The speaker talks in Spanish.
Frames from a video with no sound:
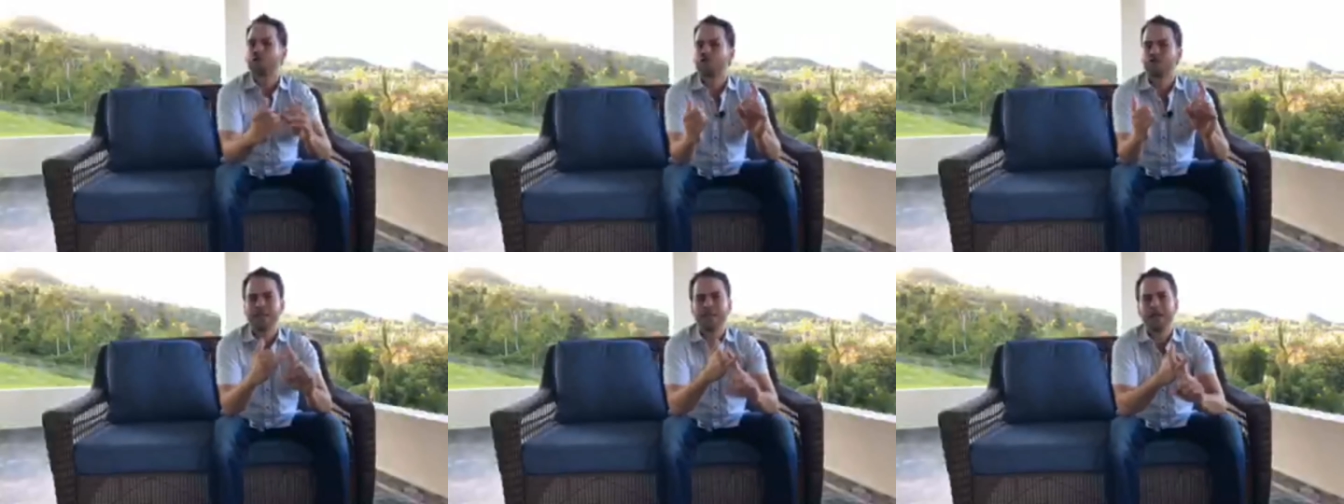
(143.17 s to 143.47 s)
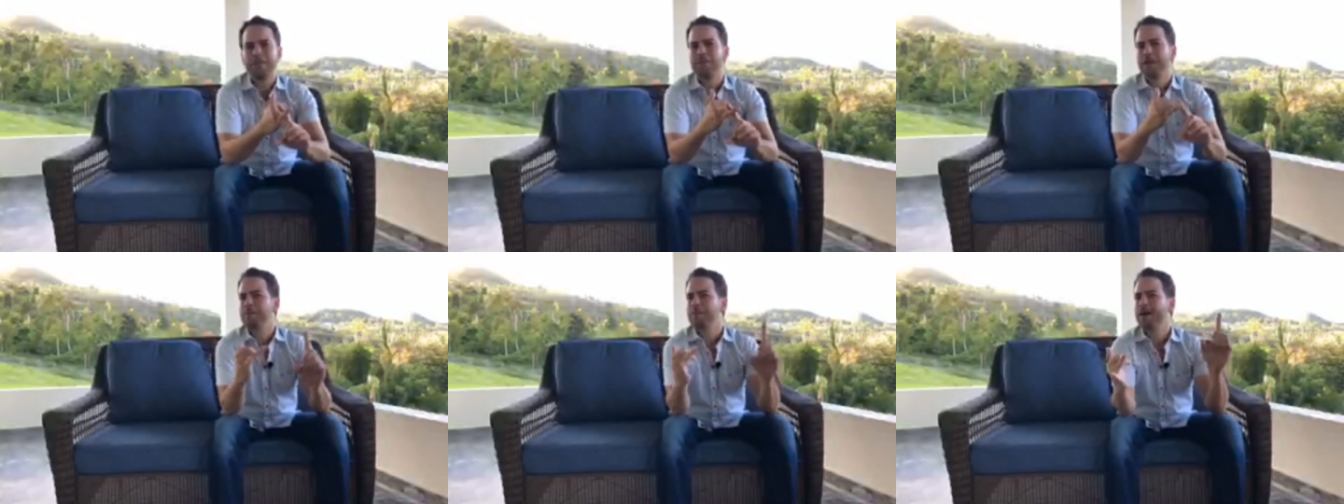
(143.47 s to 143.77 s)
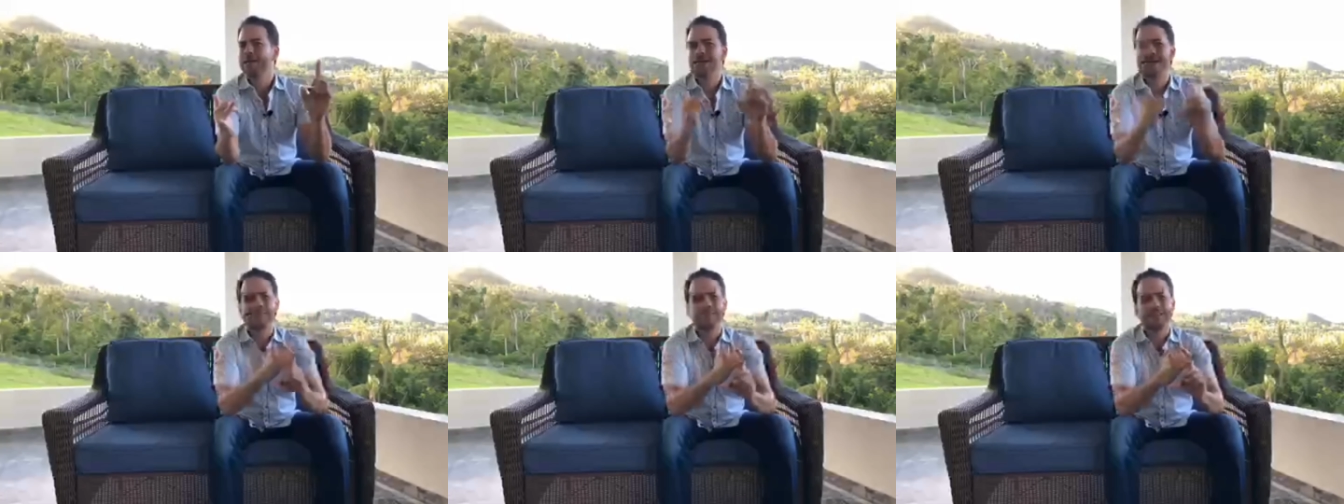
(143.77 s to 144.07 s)
seis de
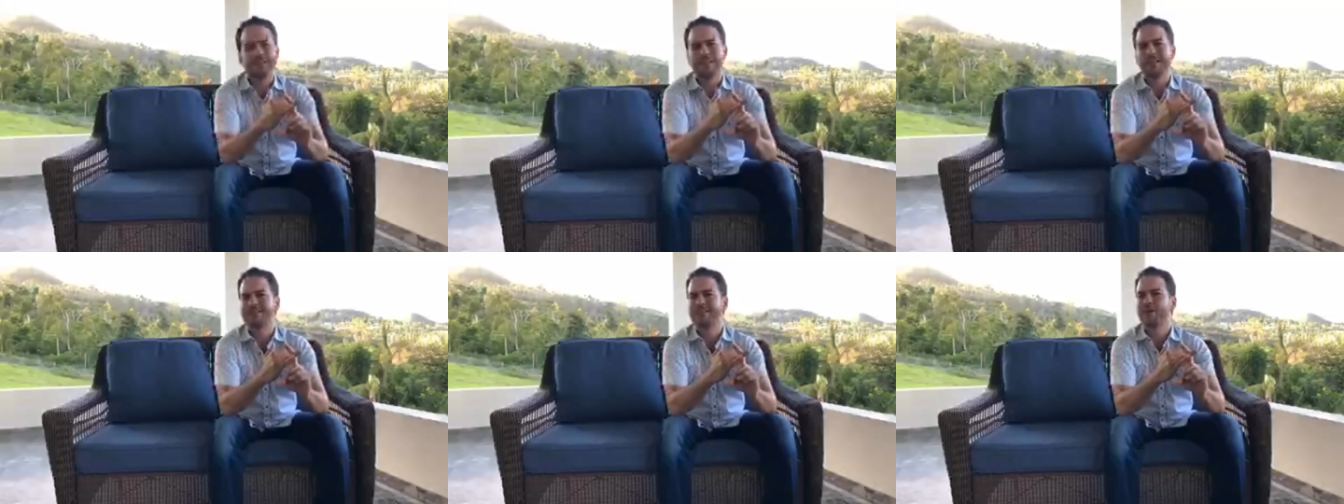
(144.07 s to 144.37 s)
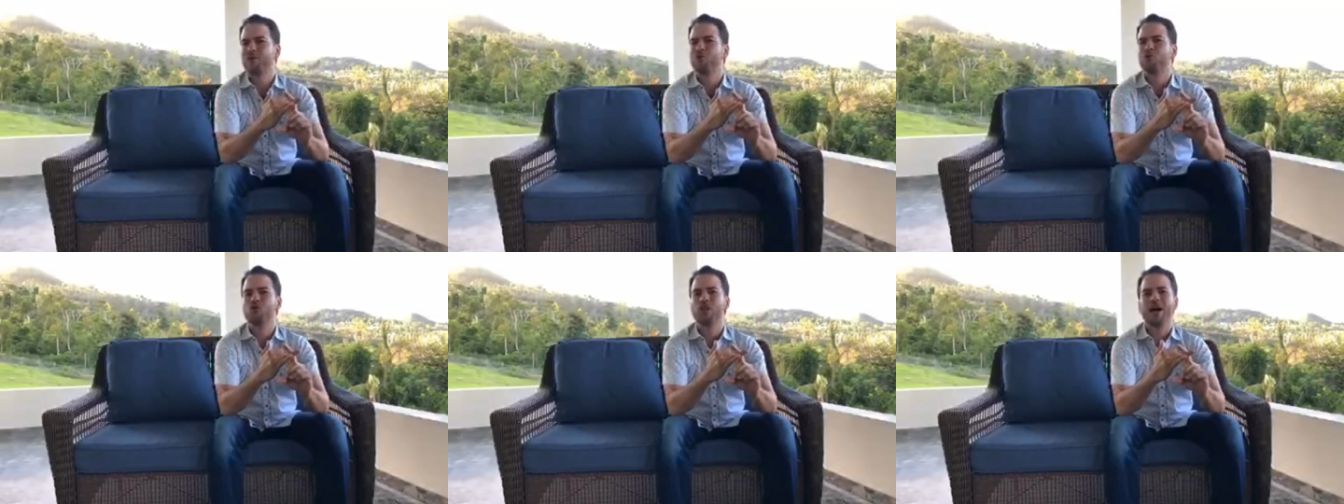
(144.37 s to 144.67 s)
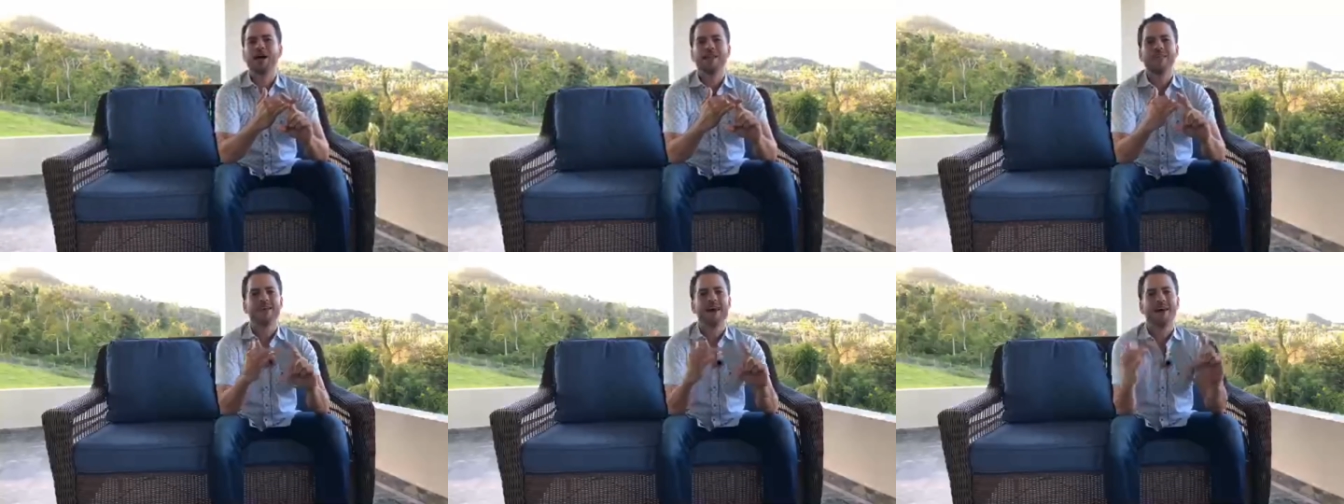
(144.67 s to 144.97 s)
primaria, seis de
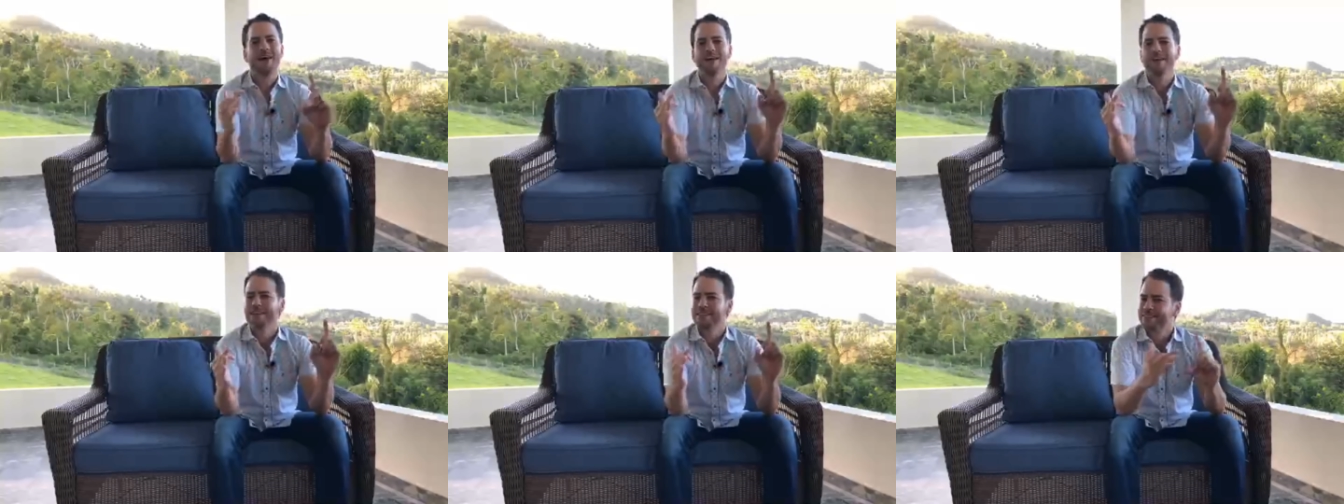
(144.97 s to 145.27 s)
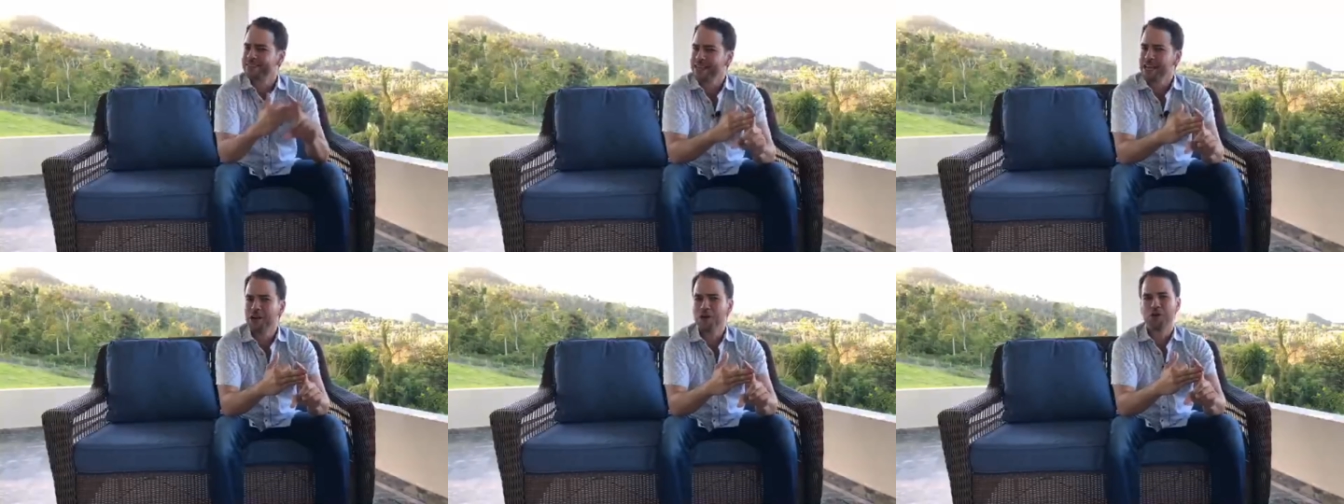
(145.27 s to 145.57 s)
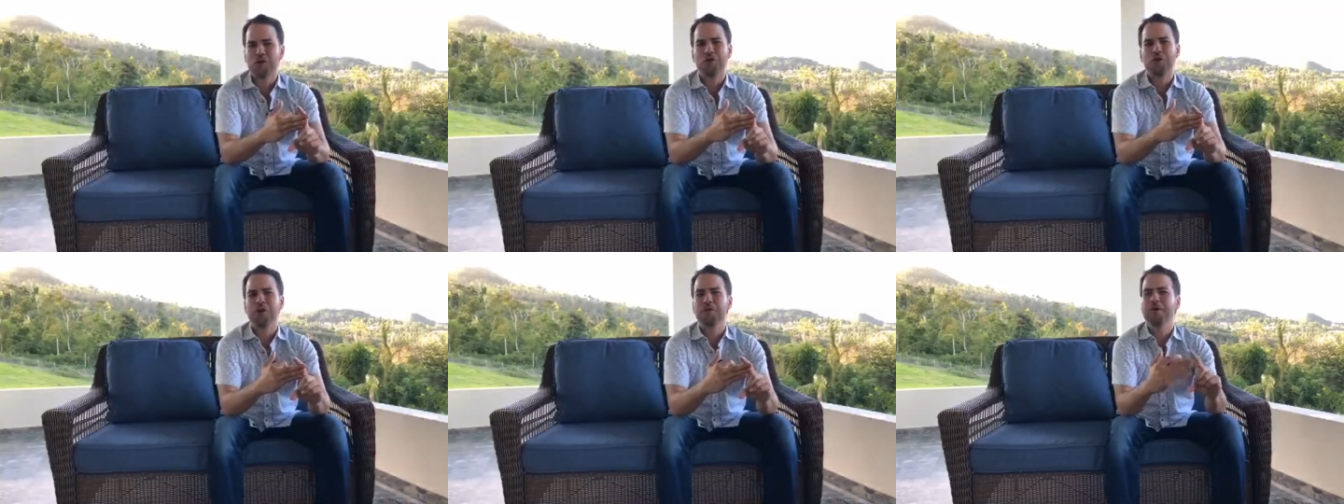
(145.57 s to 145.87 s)
secundaria,
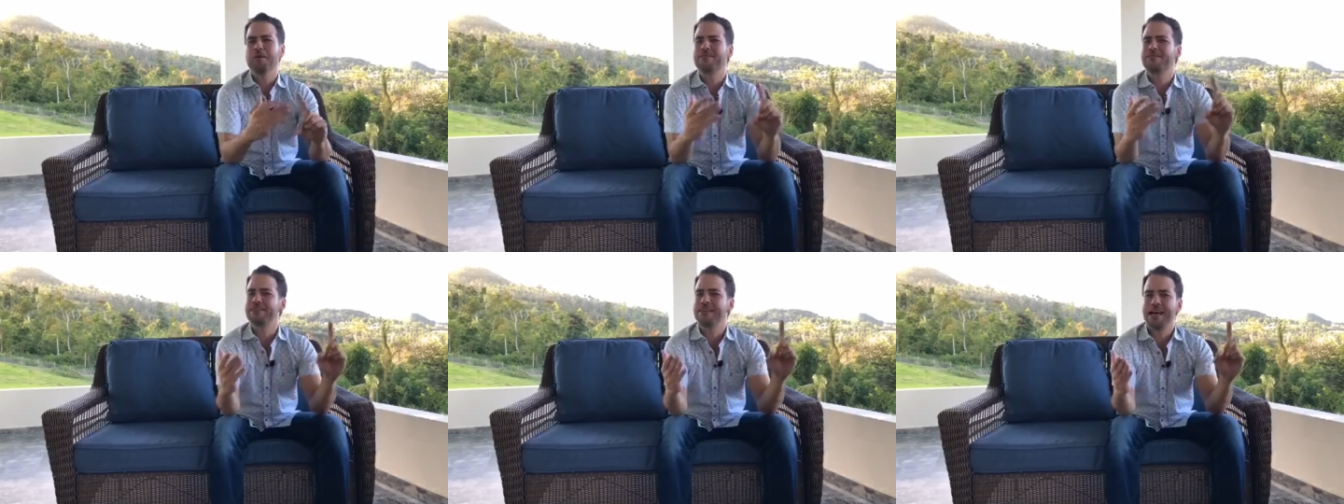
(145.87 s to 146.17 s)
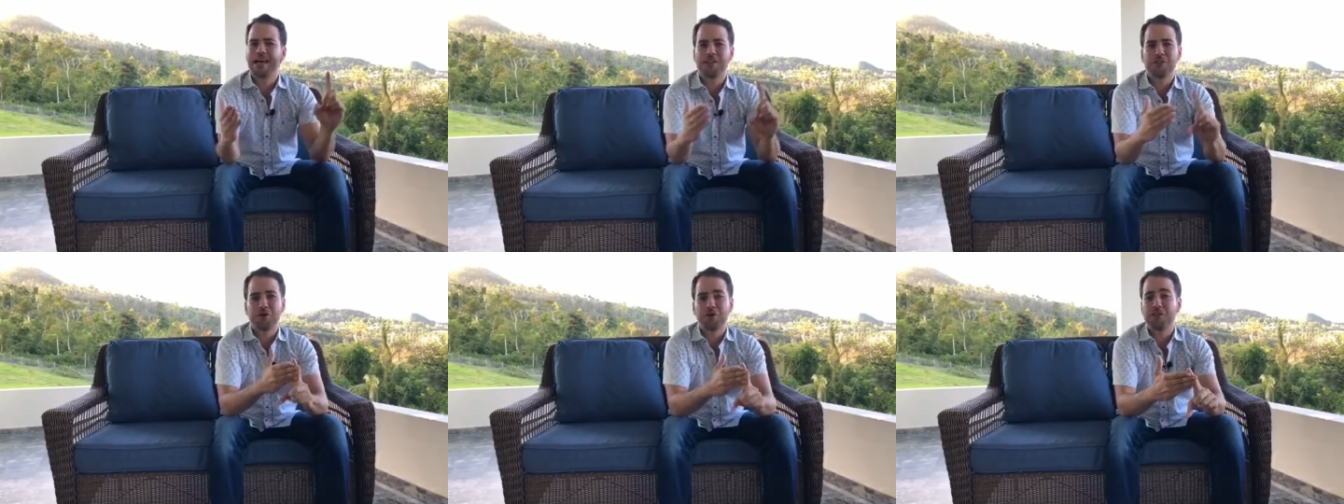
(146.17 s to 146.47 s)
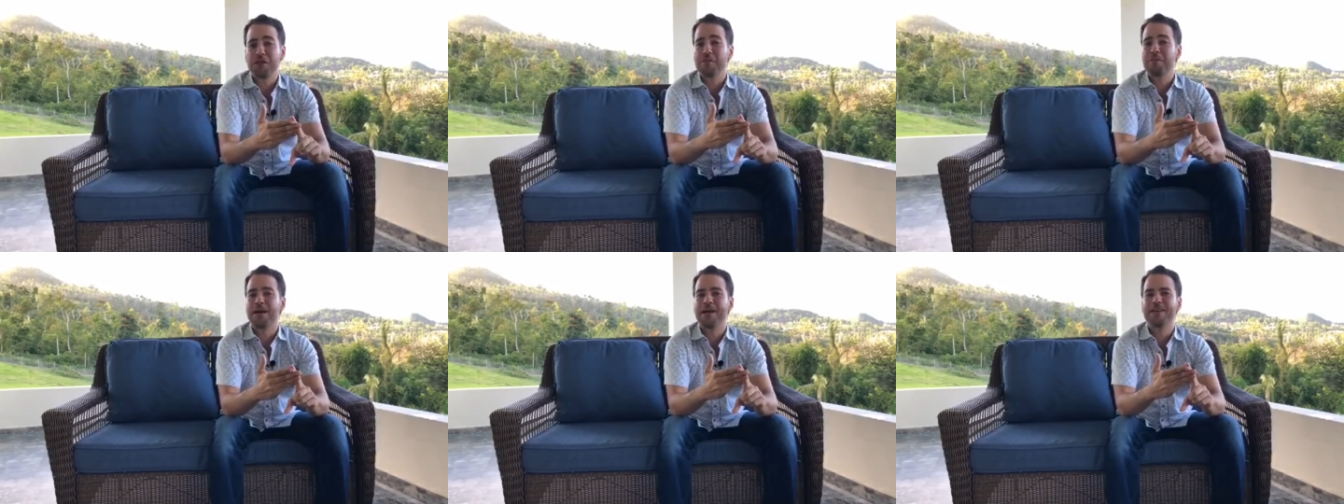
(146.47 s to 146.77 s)
cinco de universidad, dos
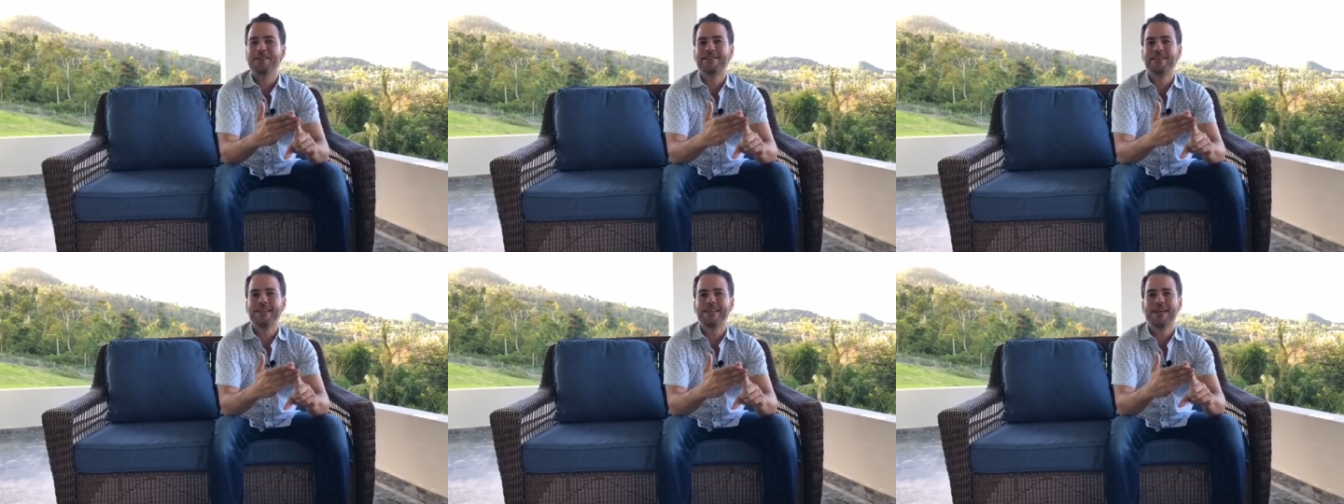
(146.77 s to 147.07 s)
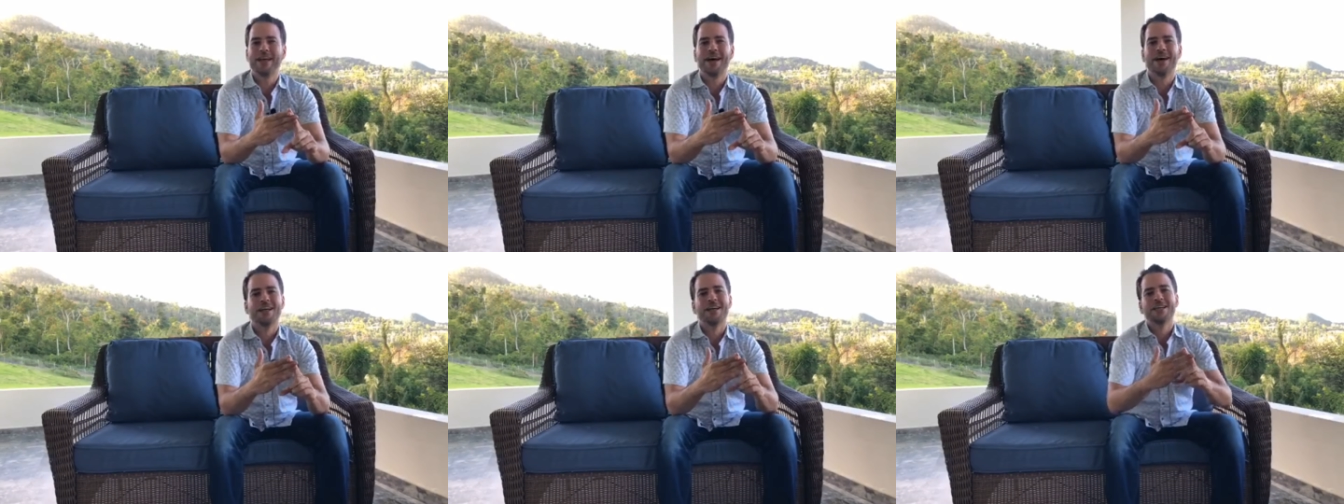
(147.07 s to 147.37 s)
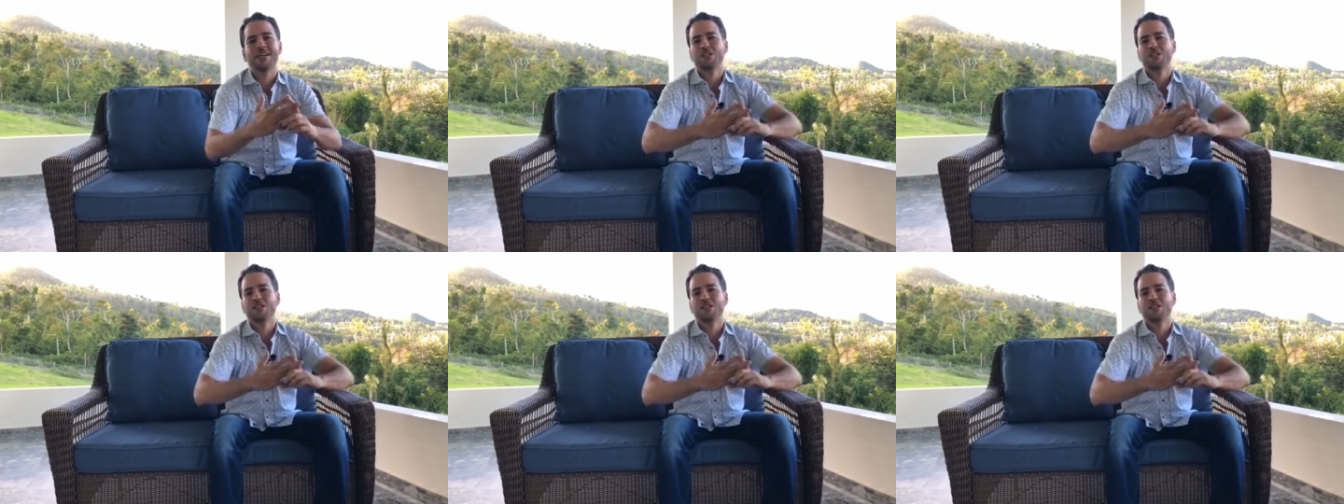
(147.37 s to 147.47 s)
de maestría,